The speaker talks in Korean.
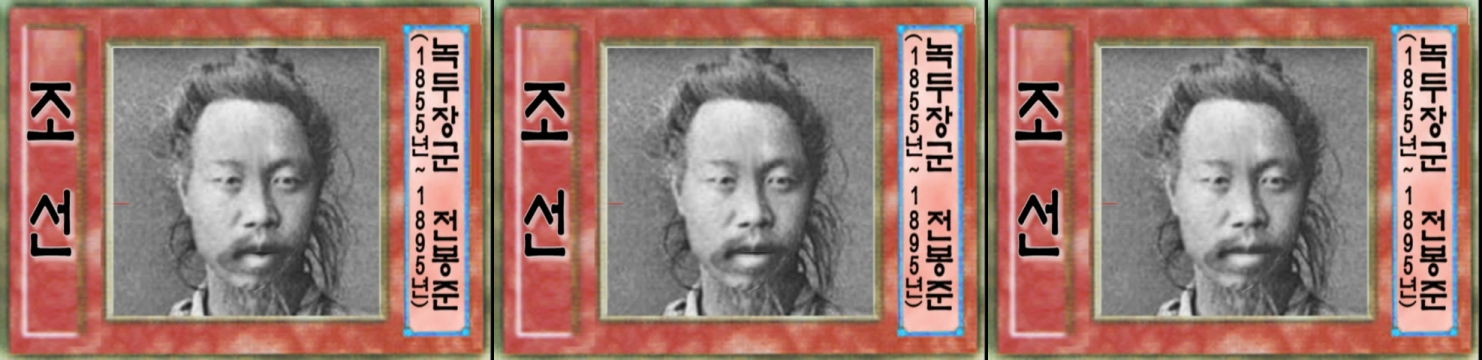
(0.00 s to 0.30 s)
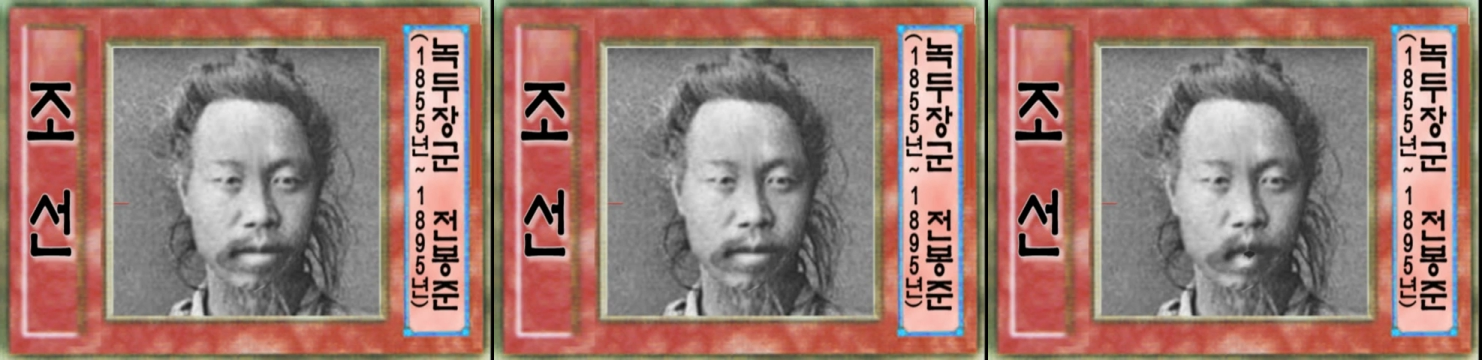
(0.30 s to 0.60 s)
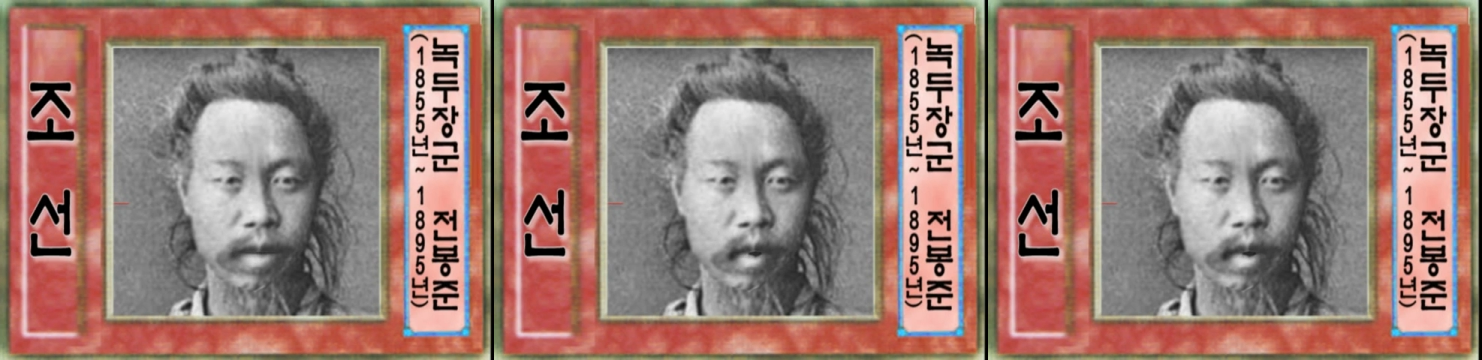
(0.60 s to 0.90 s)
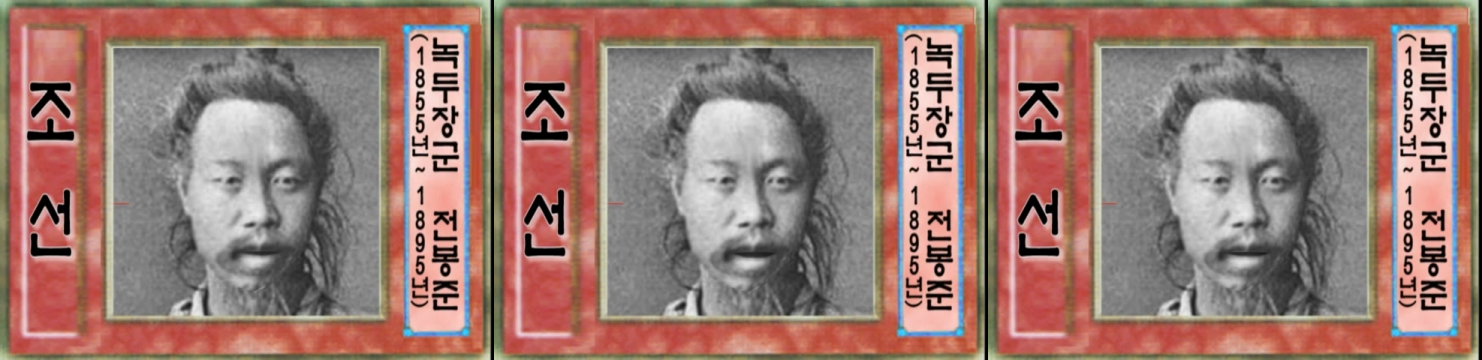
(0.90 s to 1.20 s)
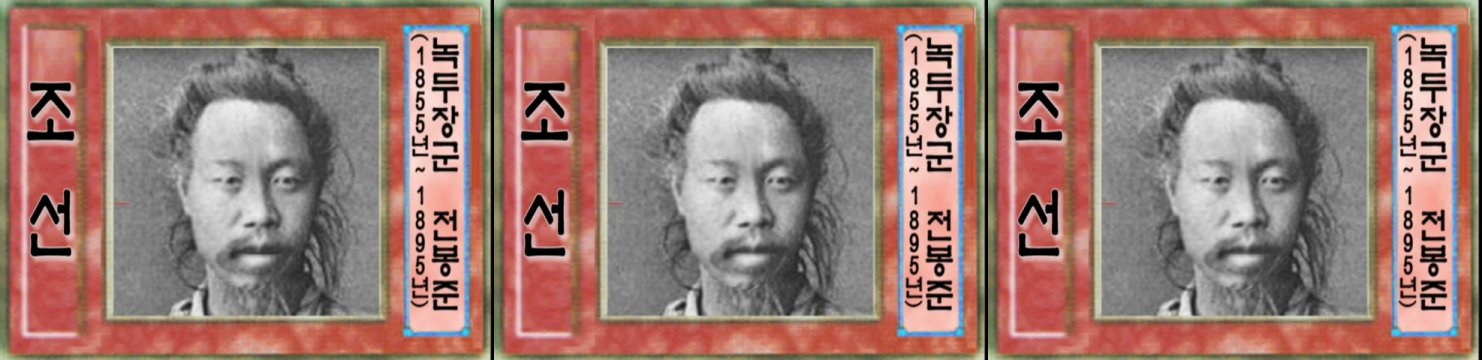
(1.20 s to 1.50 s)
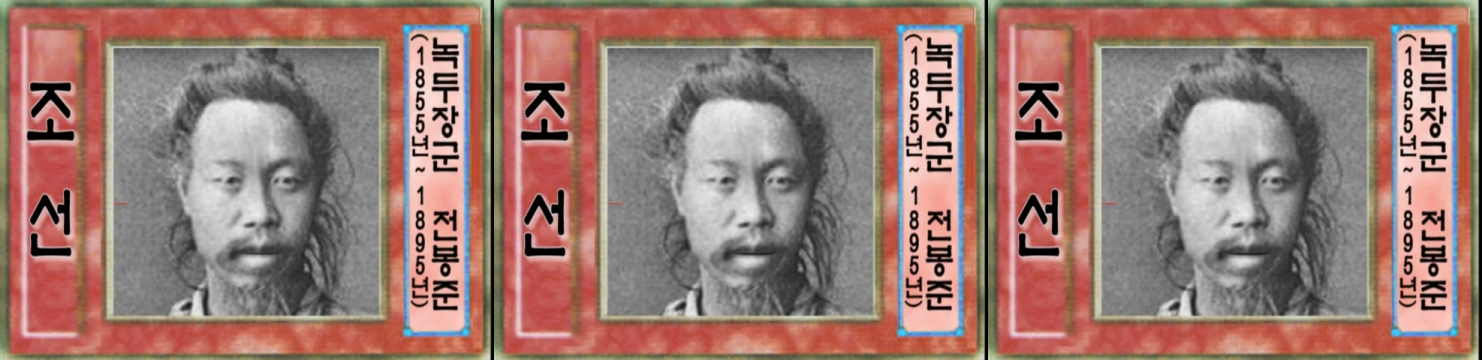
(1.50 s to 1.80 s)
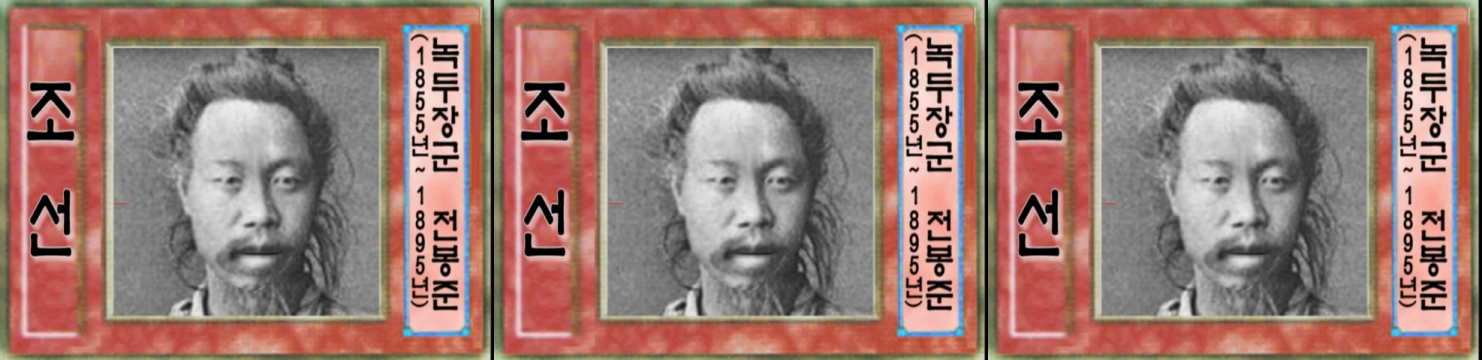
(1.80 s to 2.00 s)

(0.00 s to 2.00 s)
끔찍한 사건을 보았습니다.